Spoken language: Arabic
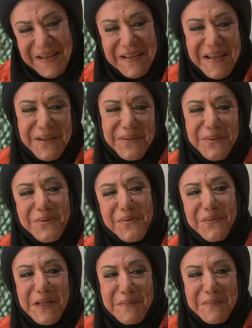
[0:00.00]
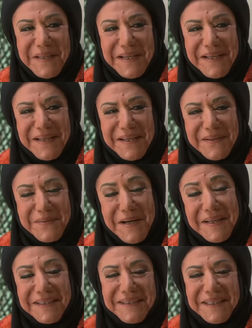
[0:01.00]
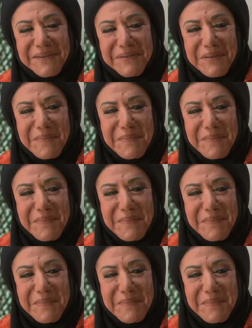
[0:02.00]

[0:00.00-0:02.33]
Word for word: اياك تكون فهمتني وقريت اللي في